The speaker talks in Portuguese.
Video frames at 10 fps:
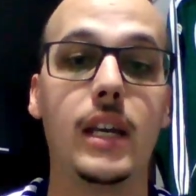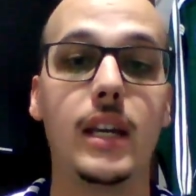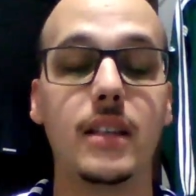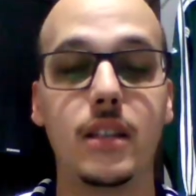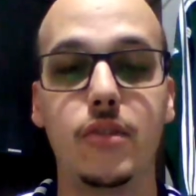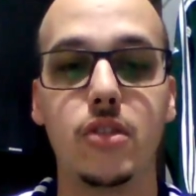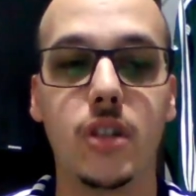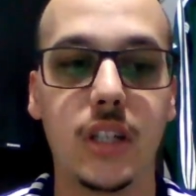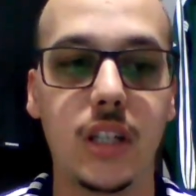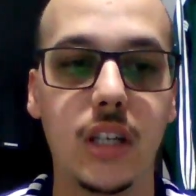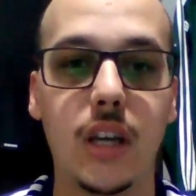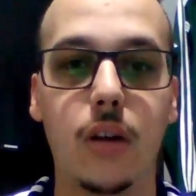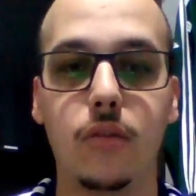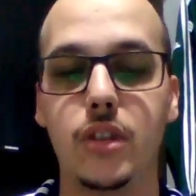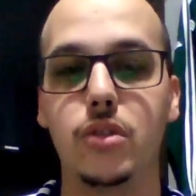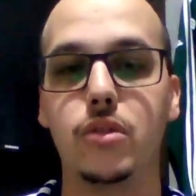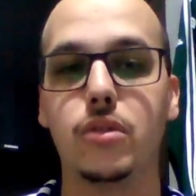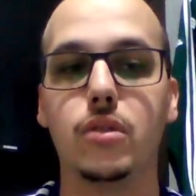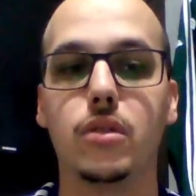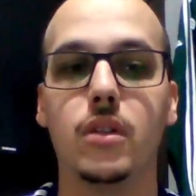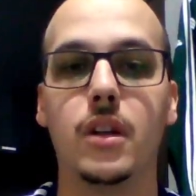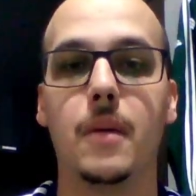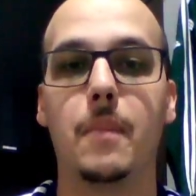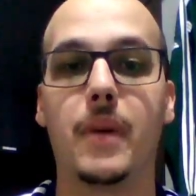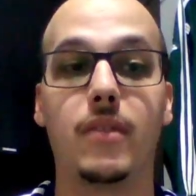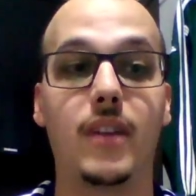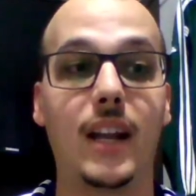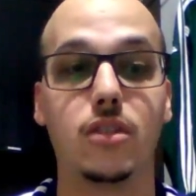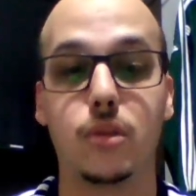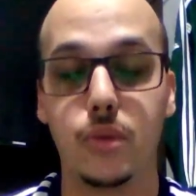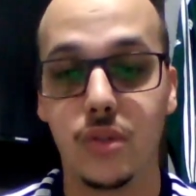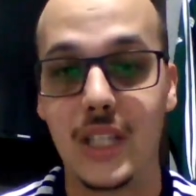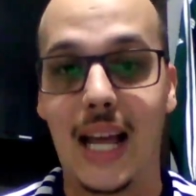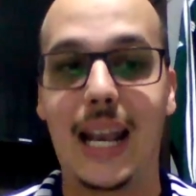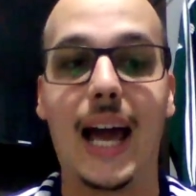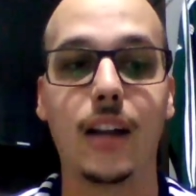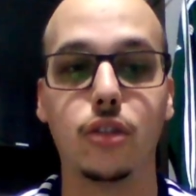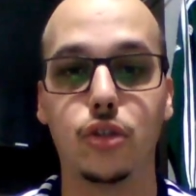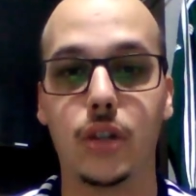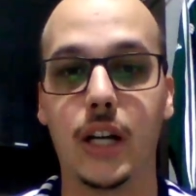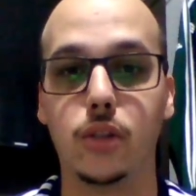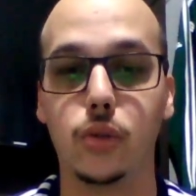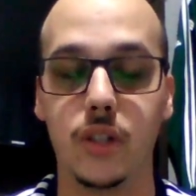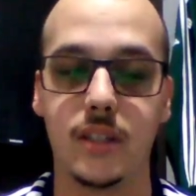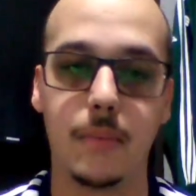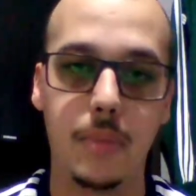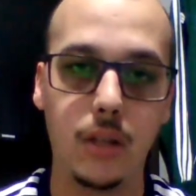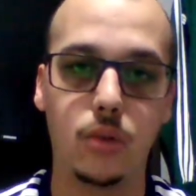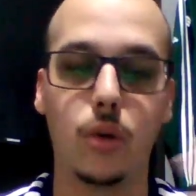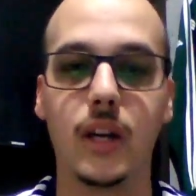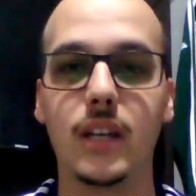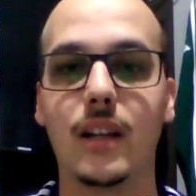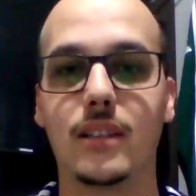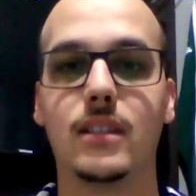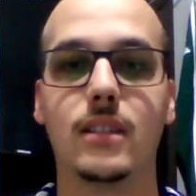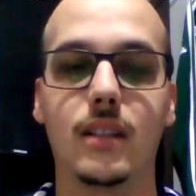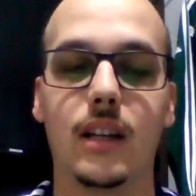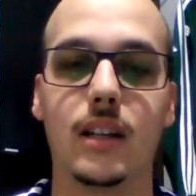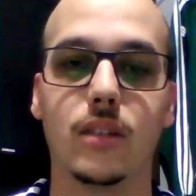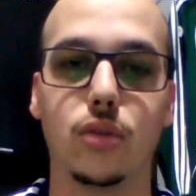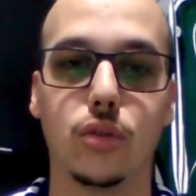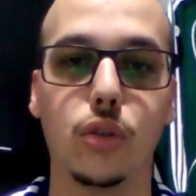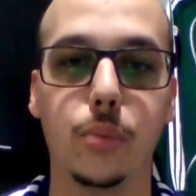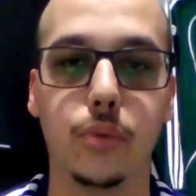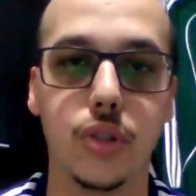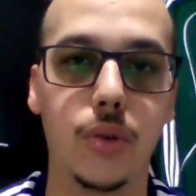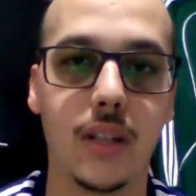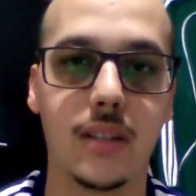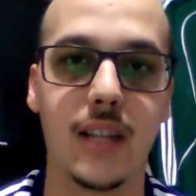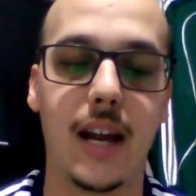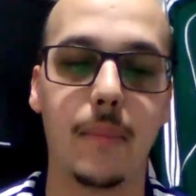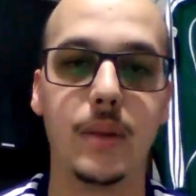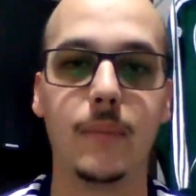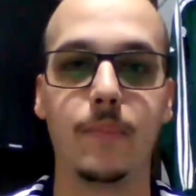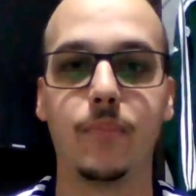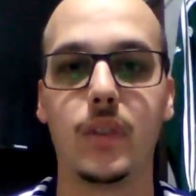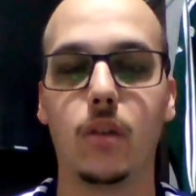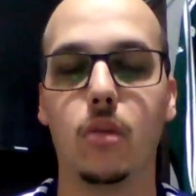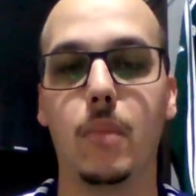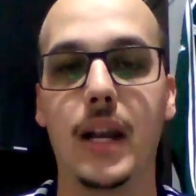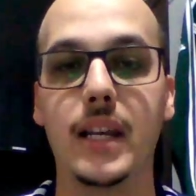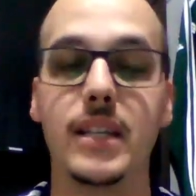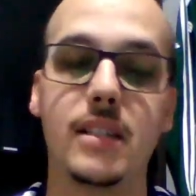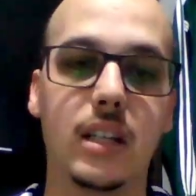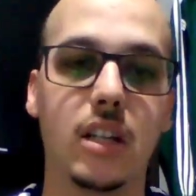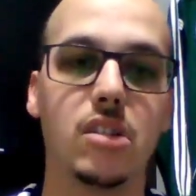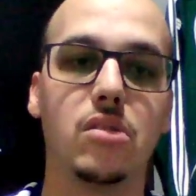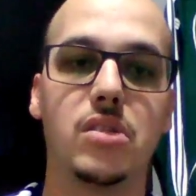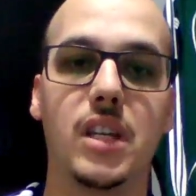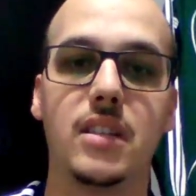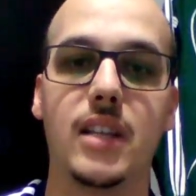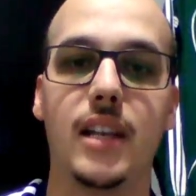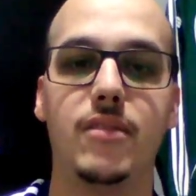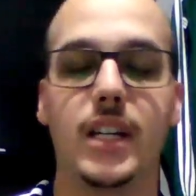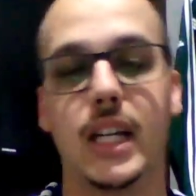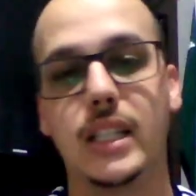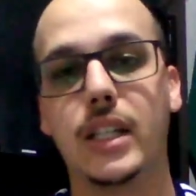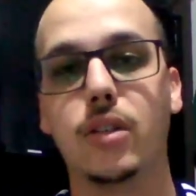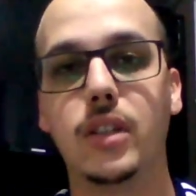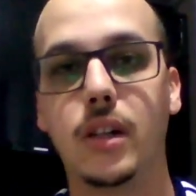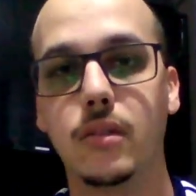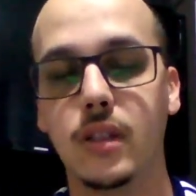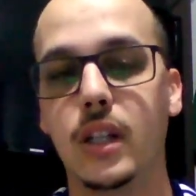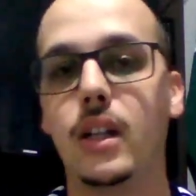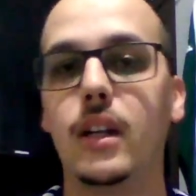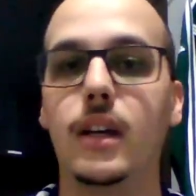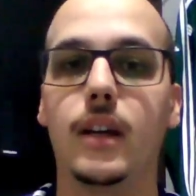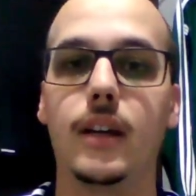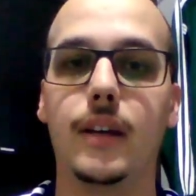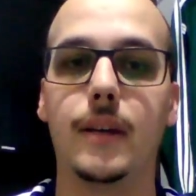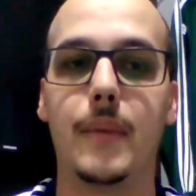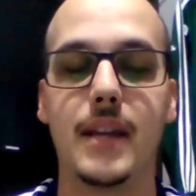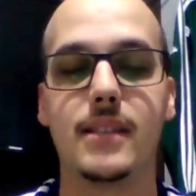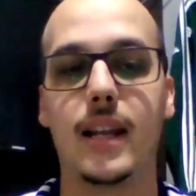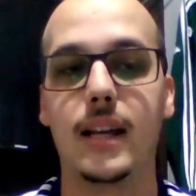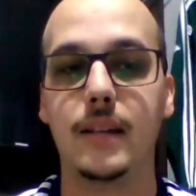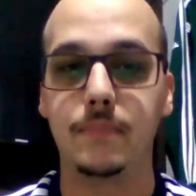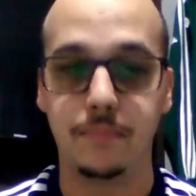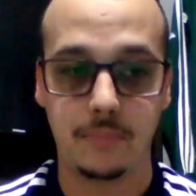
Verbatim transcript: E esse vídeo aqui é um vídeo para falar sobre o salário dos jogadores, né? Pintou aí nas, na, nos grupos de WhatsApp uma lista que eu não sei se ela é verdadeira ou não, é, mas ela